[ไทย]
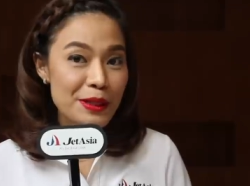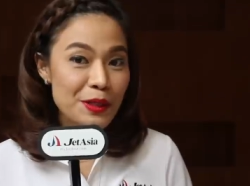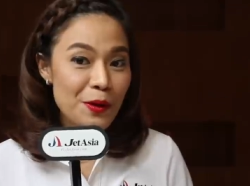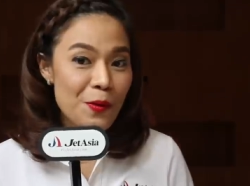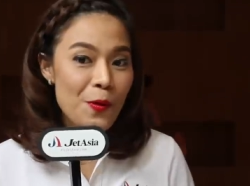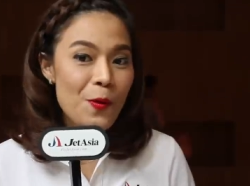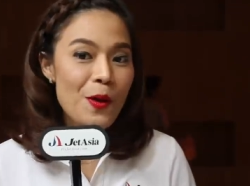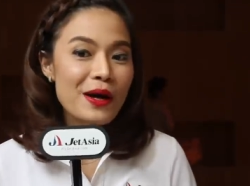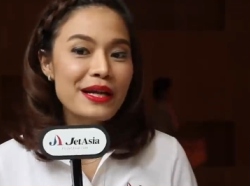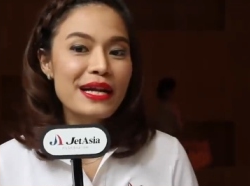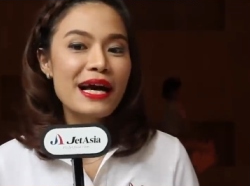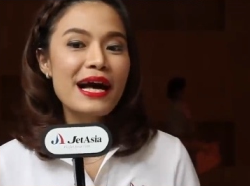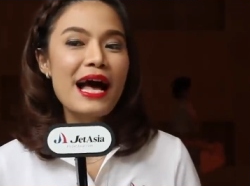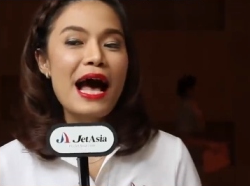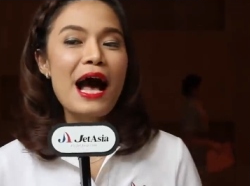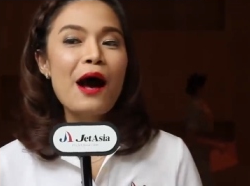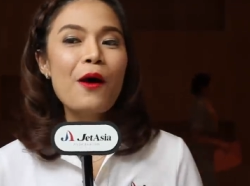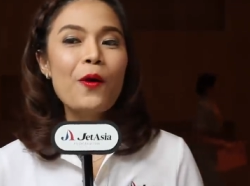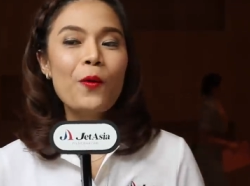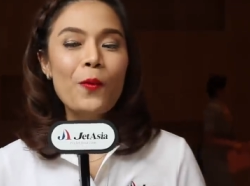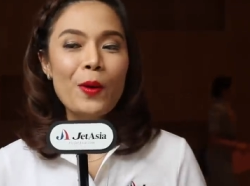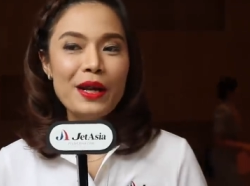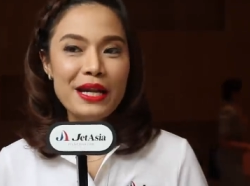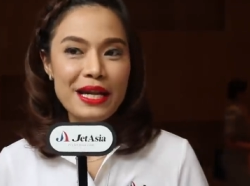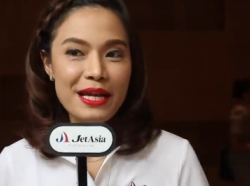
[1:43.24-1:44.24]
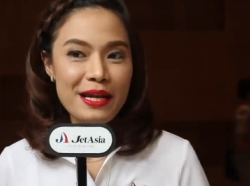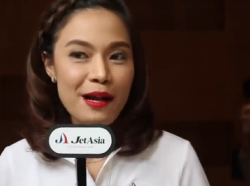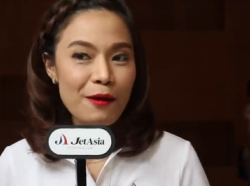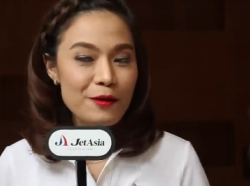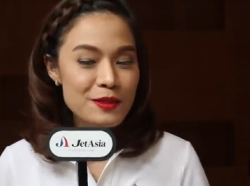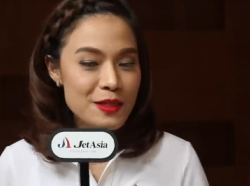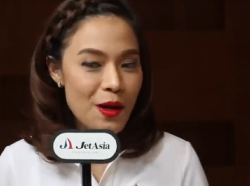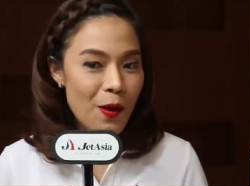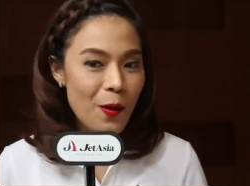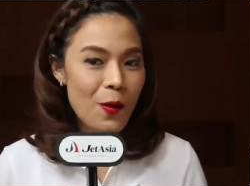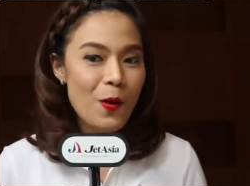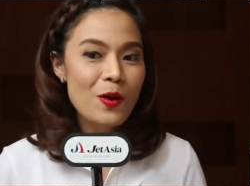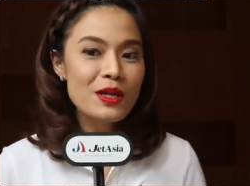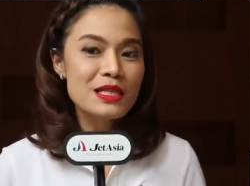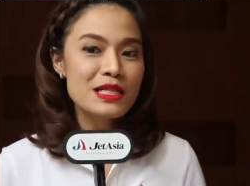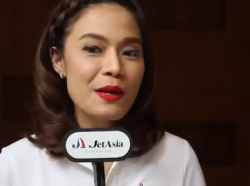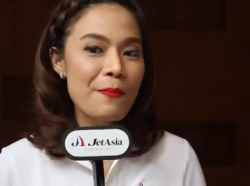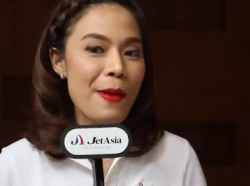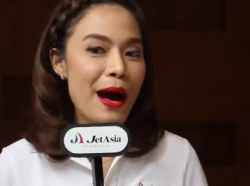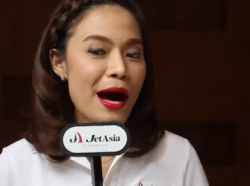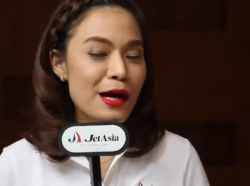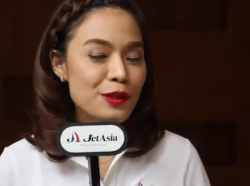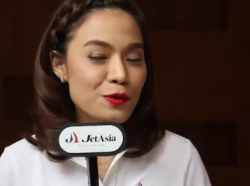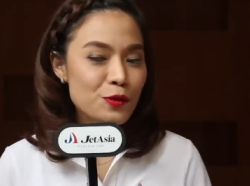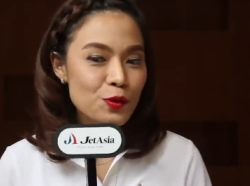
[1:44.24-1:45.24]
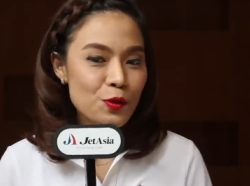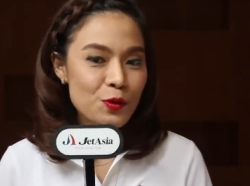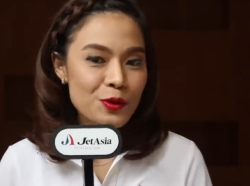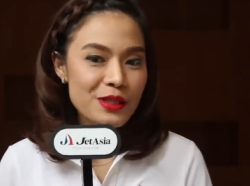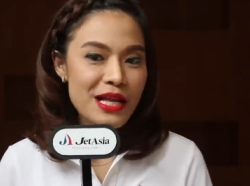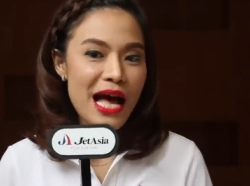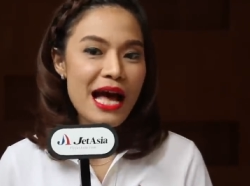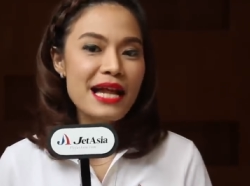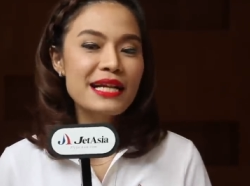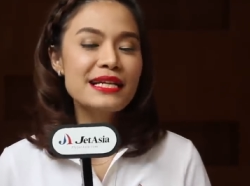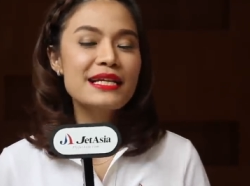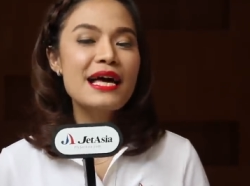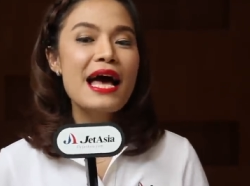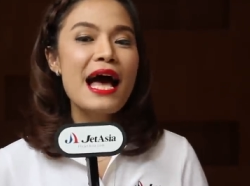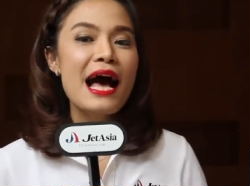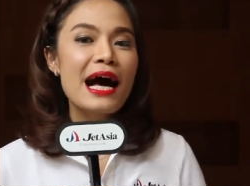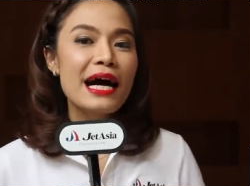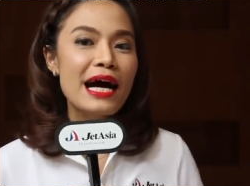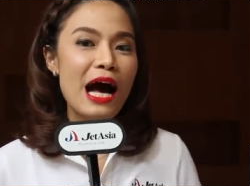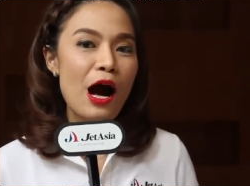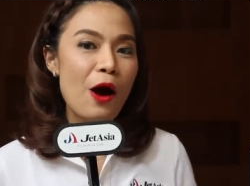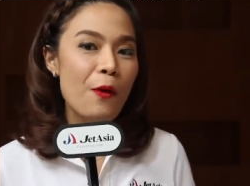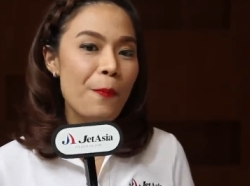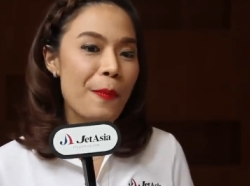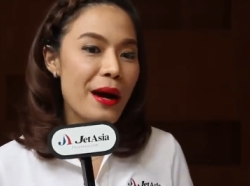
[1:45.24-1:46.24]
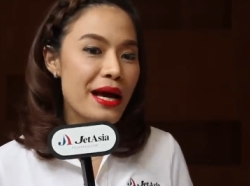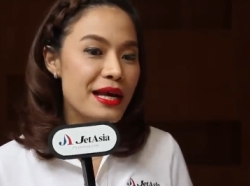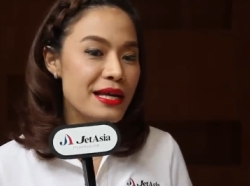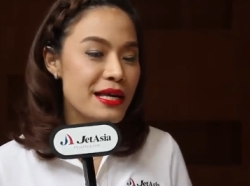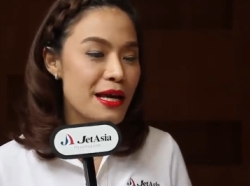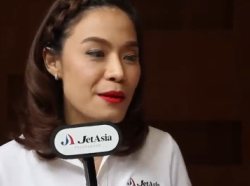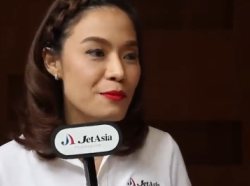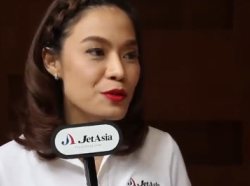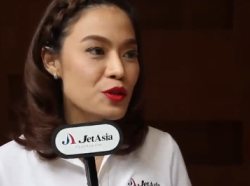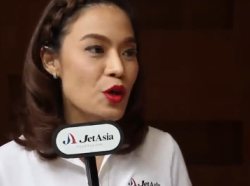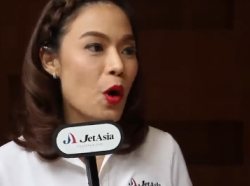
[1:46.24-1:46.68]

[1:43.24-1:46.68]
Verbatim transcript: ไม่ต้องห่วงนะคะ วันนี้เราสองคนจะพาทุก ๆ ท่าน เข้าไปเยี่ยม